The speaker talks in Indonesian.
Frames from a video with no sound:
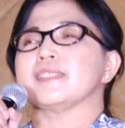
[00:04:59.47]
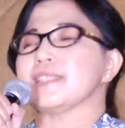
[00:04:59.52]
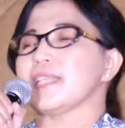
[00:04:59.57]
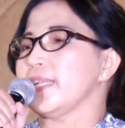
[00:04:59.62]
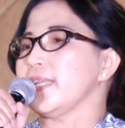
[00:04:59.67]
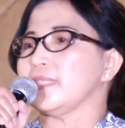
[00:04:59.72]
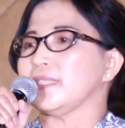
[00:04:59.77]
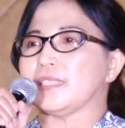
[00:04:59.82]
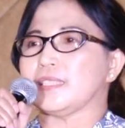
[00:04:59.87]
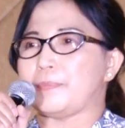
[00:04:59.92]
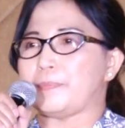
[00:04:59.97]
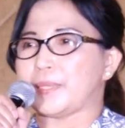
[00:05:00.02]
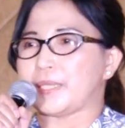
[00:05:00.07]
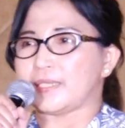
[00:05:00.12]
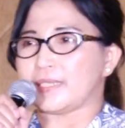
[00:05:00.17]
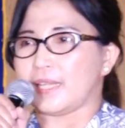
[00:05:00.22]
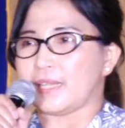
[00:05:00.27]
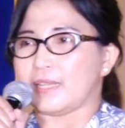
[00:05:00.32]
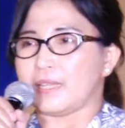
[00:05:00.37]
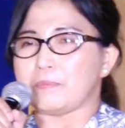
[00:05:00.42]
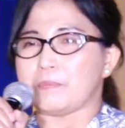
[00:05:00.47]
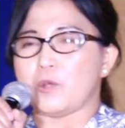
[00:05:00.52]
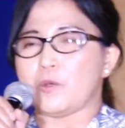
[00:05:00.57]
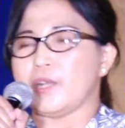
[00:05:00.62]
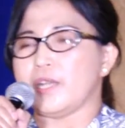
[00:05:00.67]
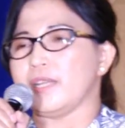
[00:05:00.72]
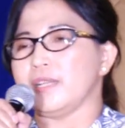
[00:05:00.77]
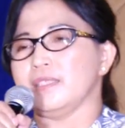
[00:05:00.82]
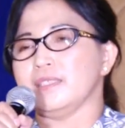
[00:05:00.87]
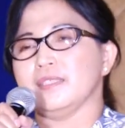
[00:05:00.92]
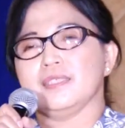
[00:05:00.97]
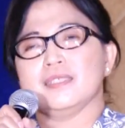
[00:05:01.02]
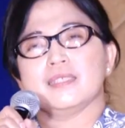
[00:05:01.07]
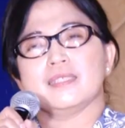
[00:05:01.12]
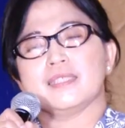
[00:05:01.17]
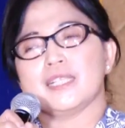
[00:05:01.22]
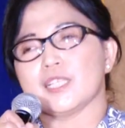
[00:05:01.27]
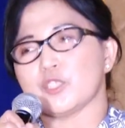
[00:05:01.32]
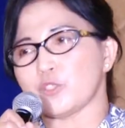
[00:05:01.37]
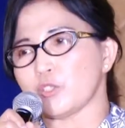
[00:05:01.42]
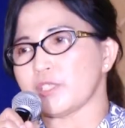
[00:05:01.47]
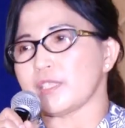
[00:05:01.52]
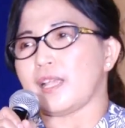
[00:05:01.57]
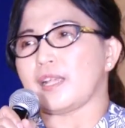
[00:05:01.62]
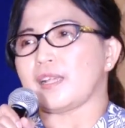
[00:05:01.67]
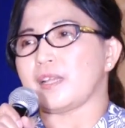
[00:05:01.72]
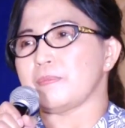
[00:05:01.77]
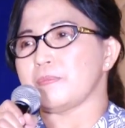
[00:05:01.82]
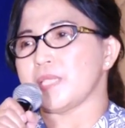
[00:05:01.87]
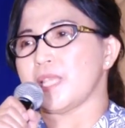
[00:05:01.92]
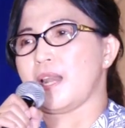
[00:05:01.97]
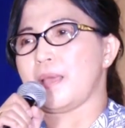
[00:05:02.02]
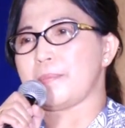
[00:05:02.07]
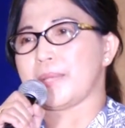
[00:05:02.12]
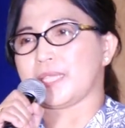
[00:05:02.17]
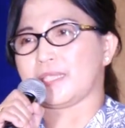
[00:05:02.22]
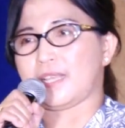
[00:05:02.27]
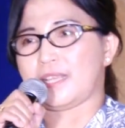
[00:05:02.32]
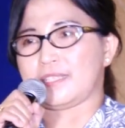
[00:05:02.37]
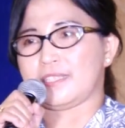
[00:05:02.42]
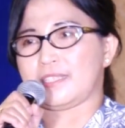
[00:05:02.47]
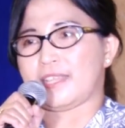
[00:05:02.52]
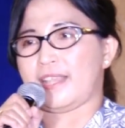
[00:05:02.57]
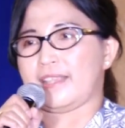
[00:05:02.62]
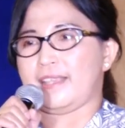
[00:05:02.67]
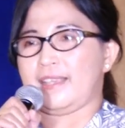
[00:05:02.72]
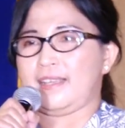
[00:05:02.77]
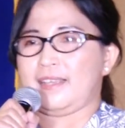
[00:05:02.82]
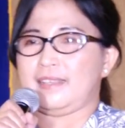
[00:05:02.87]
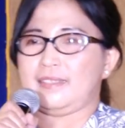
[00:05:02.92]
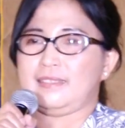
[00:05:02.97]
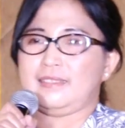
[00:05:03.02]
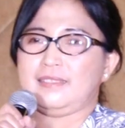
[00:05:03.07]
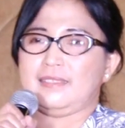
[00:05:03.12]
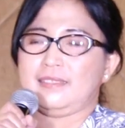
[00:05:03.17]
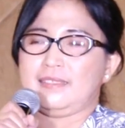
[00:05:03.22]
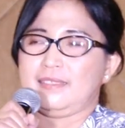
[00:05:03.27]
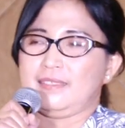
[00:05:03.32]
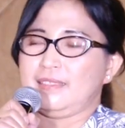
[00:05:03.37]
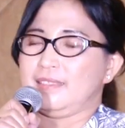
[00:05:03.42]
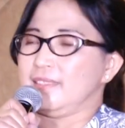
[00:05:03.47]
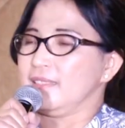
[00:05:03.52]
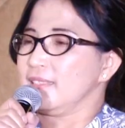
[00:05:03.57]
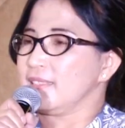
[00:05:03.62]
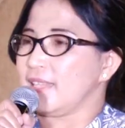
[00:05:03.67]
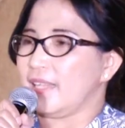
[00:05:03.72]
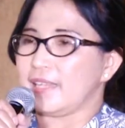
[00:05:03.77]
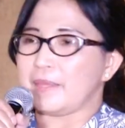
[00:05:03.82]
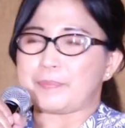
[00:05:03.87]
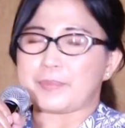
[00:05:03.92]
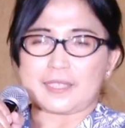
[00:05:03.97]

Saya tetap percaya bahwa Yesus akan menyelamatkan saya. Amin. Saya